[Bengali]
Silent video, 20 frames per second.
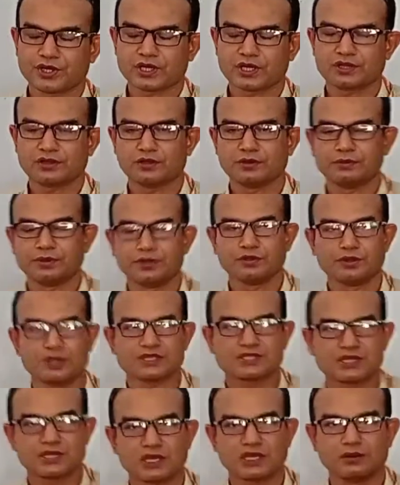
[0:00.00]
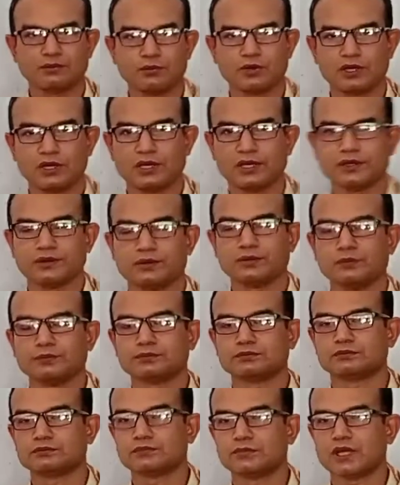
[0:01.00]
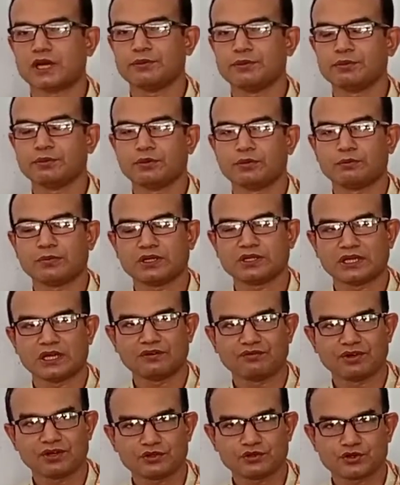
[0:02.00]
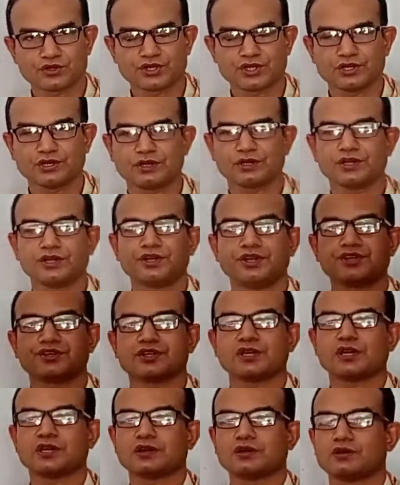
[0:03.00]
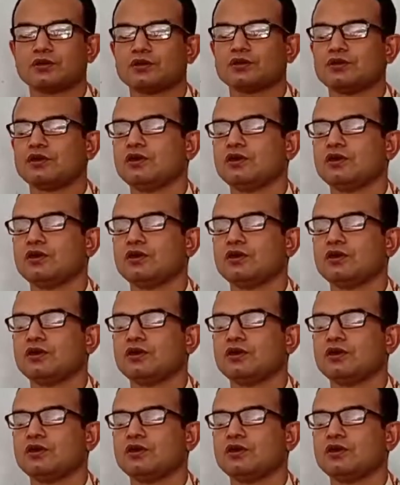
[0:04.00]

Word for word: শিক্ষার্থীবৃন্দ আসসালামু আলাইকুম আমি মোহাম্মদ আলফাজ হোসেন ইংলিশ ডাক্তার